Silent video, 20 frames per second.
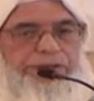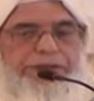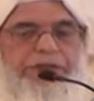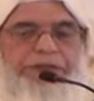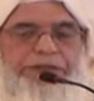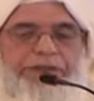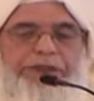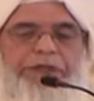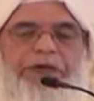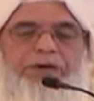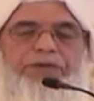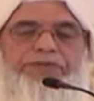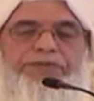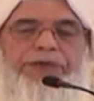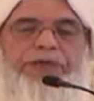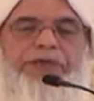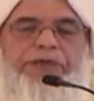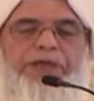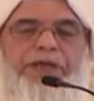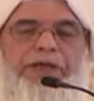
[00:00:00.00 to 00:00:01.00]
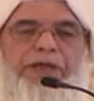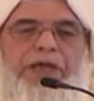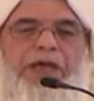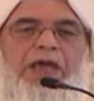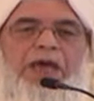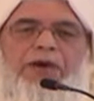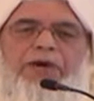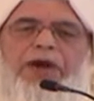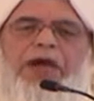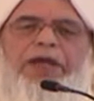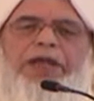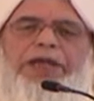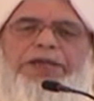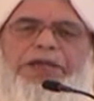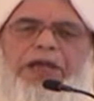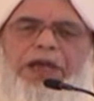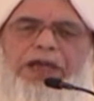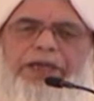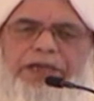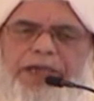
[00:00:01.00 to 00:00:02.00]
وشاهدناه في هذا
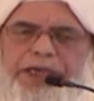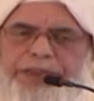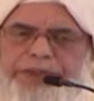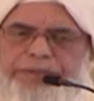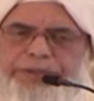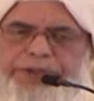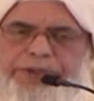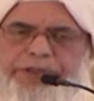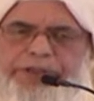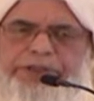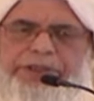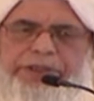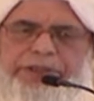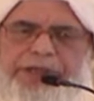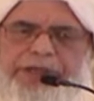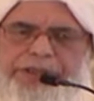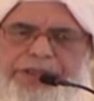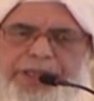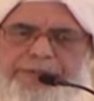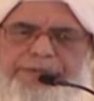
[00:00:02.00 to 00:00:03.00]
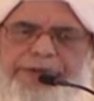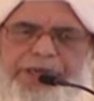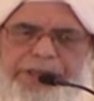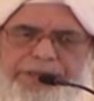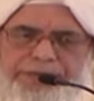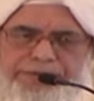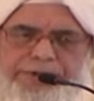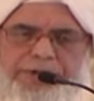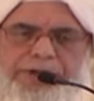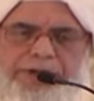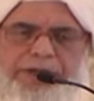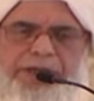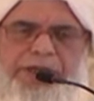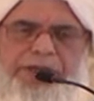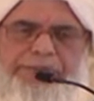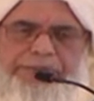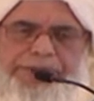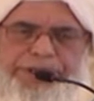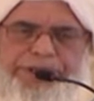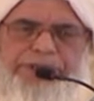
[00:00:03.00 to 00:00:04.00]
وعلى اي حال ختمت عده ختمات
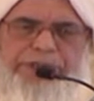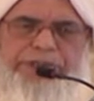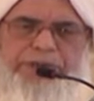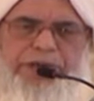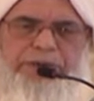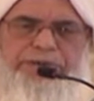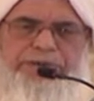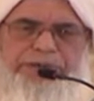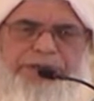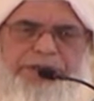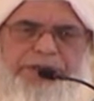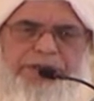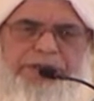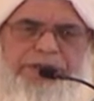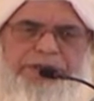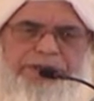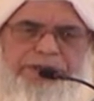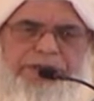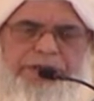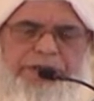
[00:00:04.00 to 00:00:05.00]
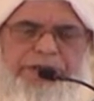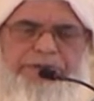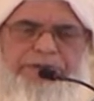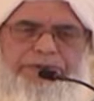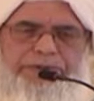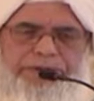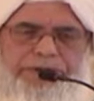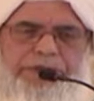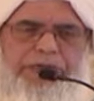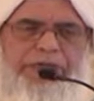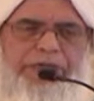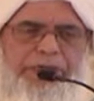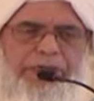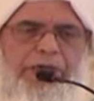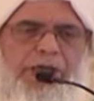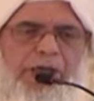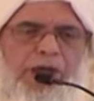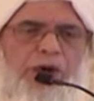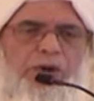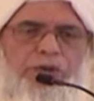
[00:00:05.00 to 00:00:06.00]
من
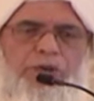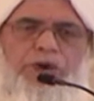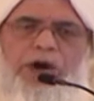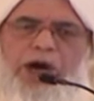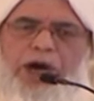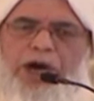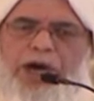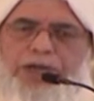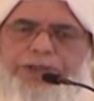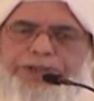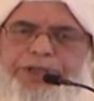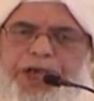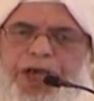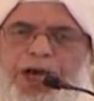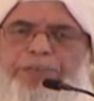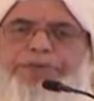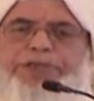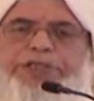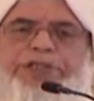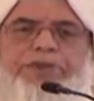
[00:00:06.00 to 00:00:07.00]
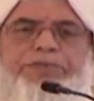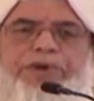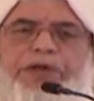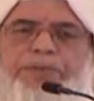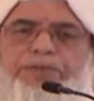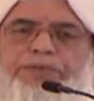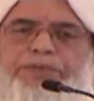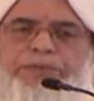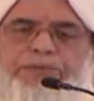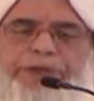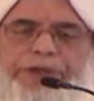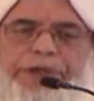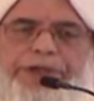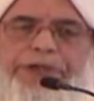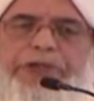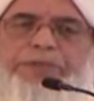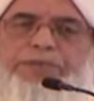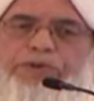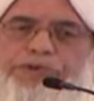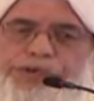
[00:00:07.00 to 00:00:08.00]
69 واصحاب السبع
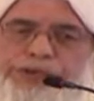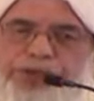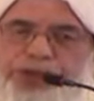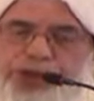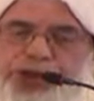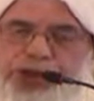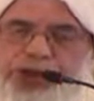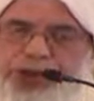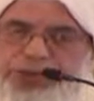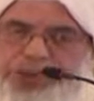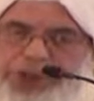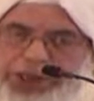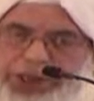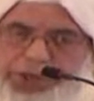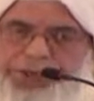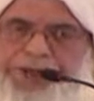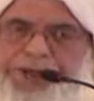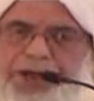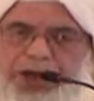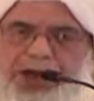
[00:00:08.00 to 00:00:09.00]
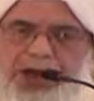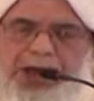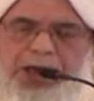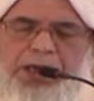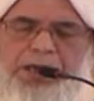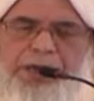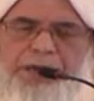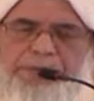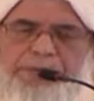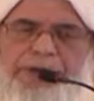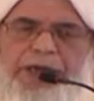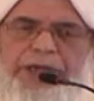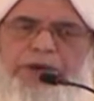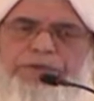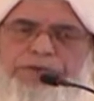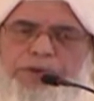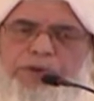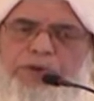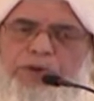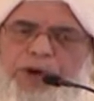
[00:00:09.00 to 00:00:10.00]
يعني موجودين بكثره
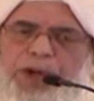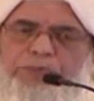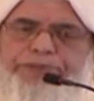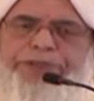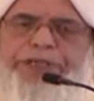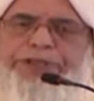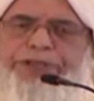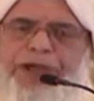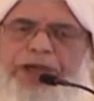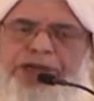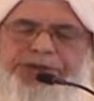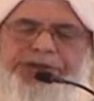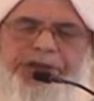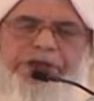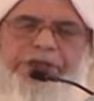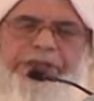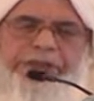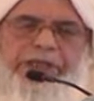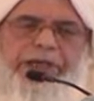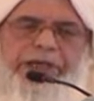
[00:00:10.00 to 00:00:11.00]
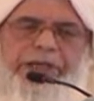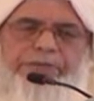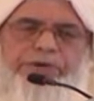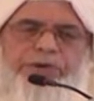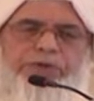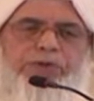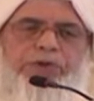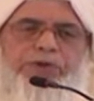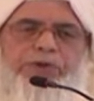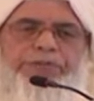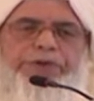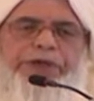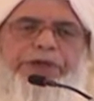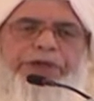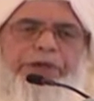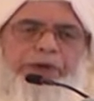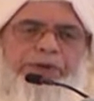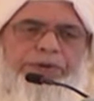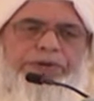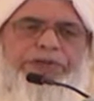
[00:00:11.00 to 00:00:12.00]
ما يفوق خمسة عشر طالب
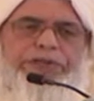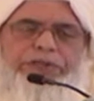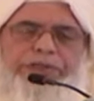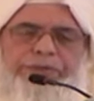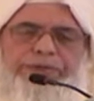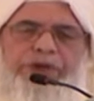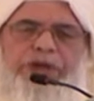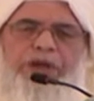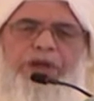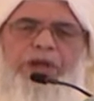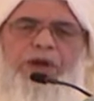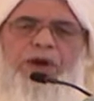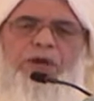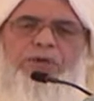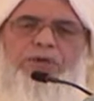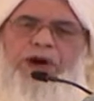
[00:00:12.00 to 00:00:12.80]
كلهم يقرؤون السبع